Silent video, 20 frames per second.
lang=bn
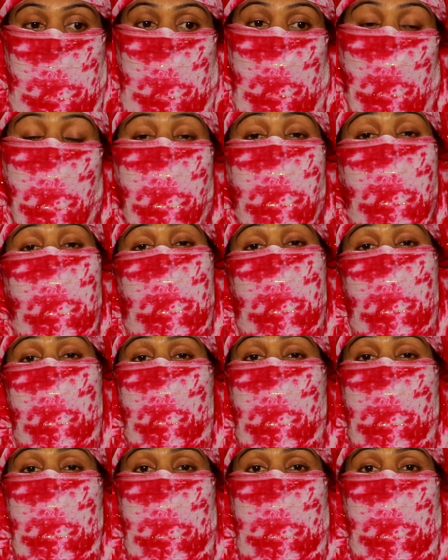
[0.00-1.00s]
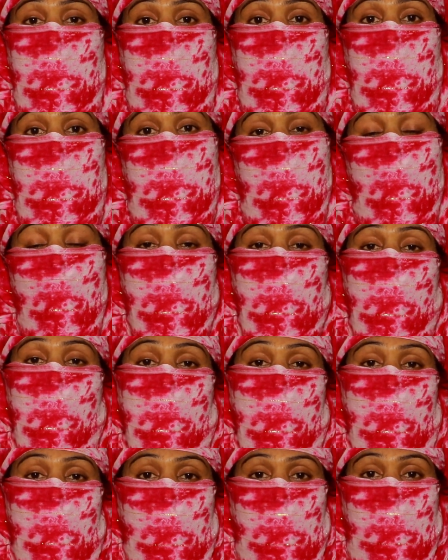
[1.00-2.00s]
কোন মায়ের সন্তান এমনি চুপ
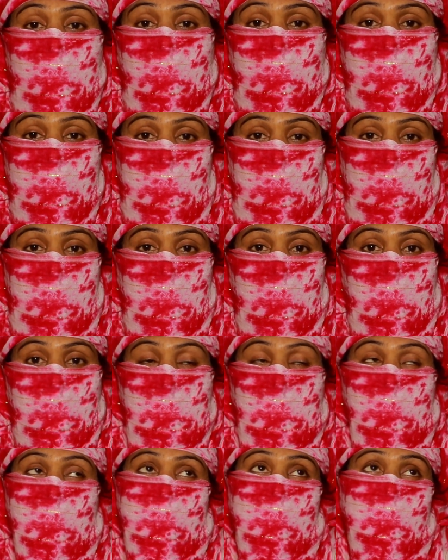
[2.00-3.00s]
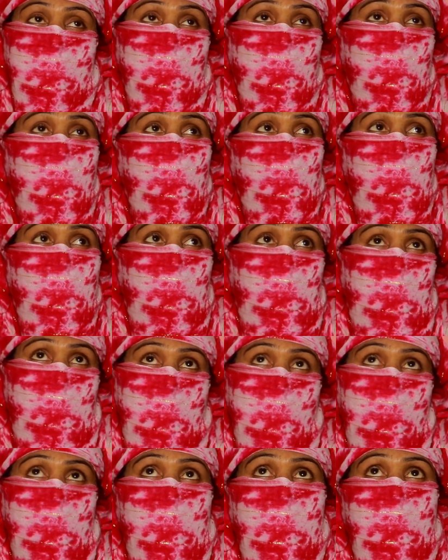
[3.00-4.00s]
করে চইলে আইসে একবার যাচাই করলো না
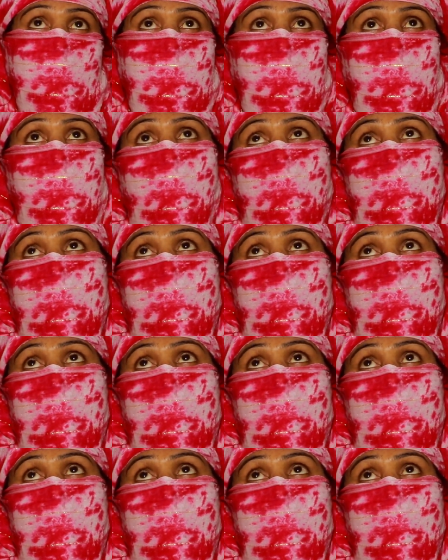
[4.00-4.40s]
ছেলের বাপ মা